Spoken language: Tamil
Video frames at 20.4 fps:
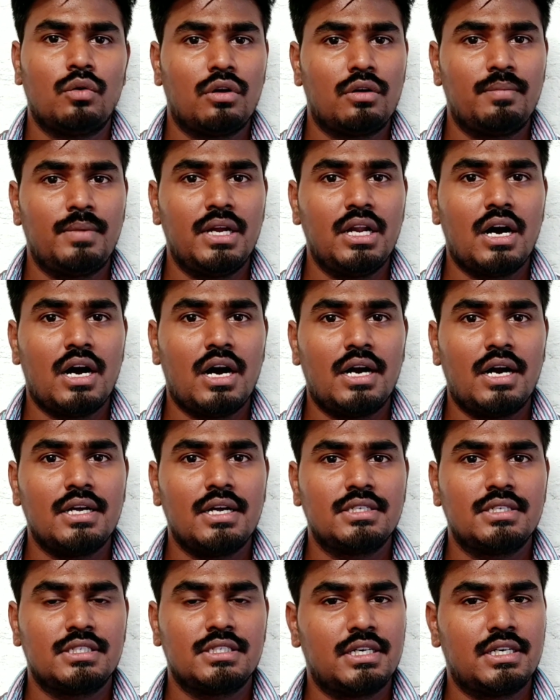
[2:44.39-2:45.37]
ஒரு வேளை
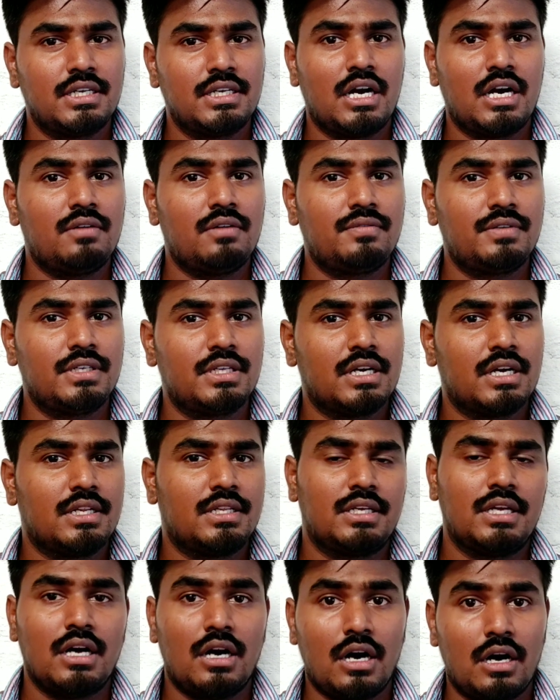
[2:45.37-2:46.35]
ஆன் ஆச்சுன்னா நீங்கள் ஆஃப்
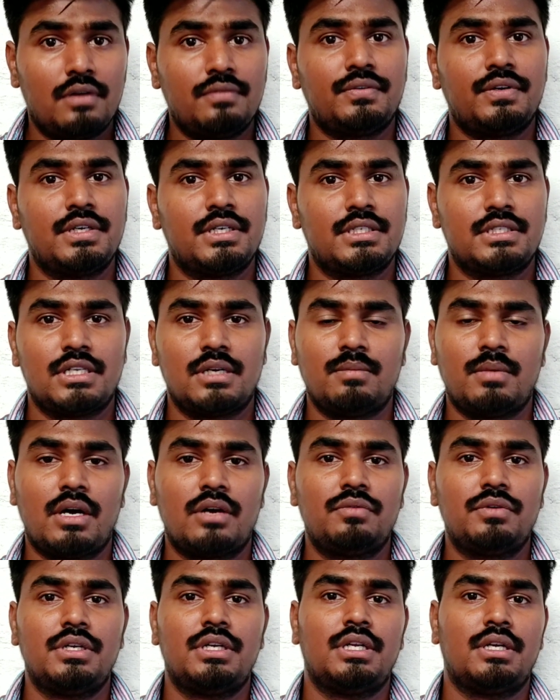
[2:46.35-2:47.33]
பண்ணிடாதீங்க ஆஃப் ஆகிடுச்சுன்னா
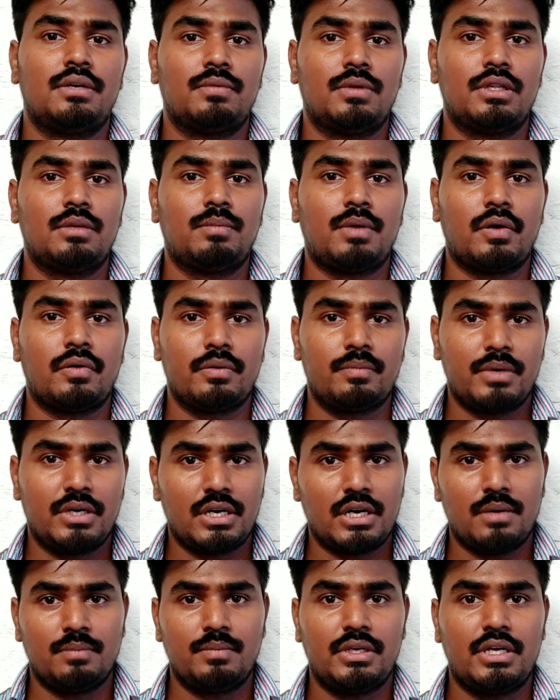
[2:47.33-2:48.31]
மறுபடியும் நீங்கள் வந்து பவர்
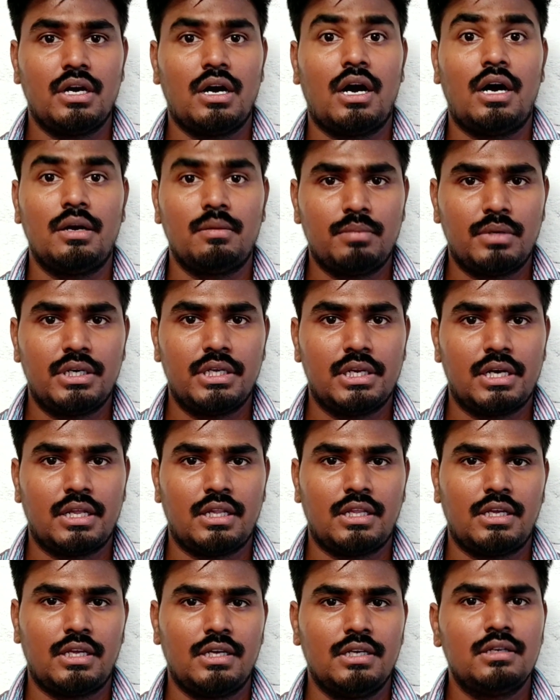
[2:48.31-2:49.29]
பட்டன் அமைக்க ஆன்
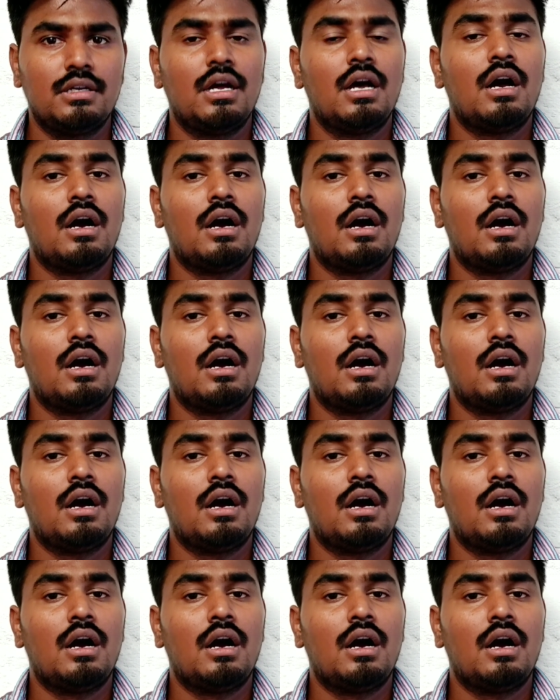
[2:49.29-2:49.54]
பண்ணிடாதீங்க